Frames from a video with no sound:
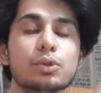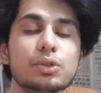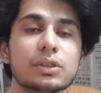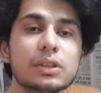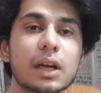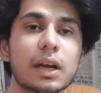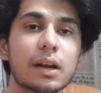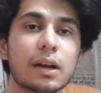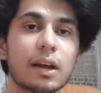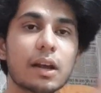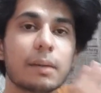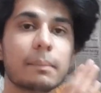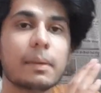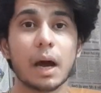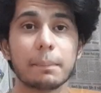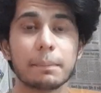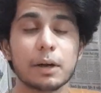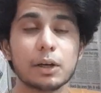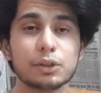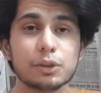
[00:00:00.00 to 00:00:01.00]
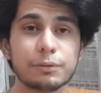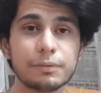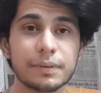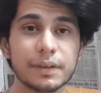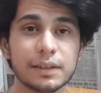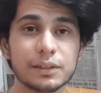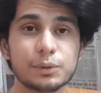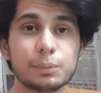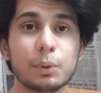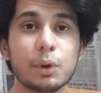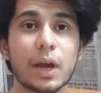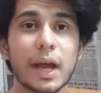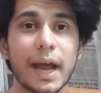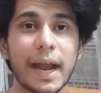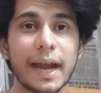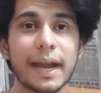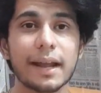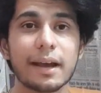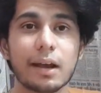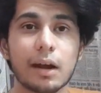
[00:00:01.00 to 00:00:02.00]
उस चक्कर में आपका जो फेसबुक
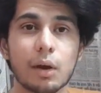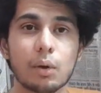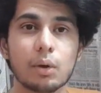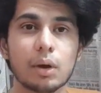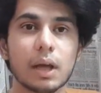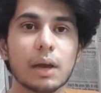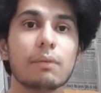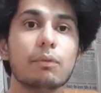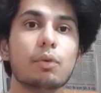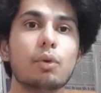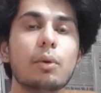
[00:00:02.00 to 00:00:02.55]
एड अकाउंट है